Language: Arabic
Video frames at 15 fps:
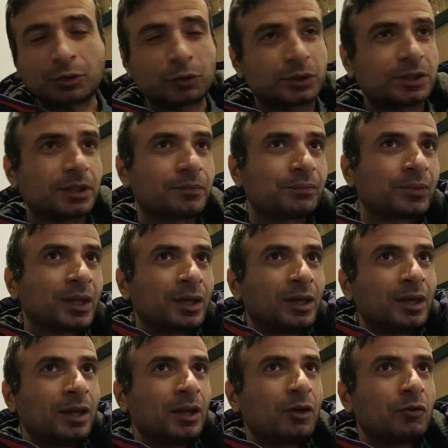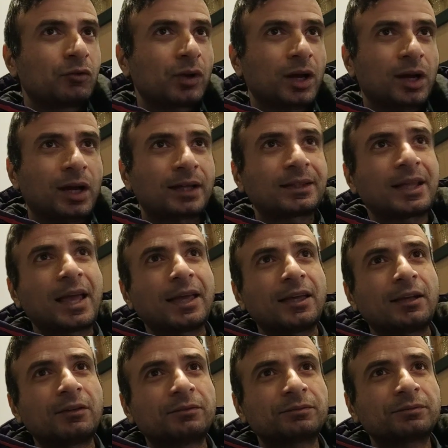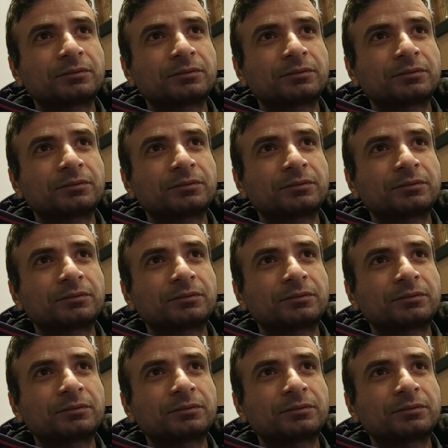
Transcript: في روسيا فهتلاقي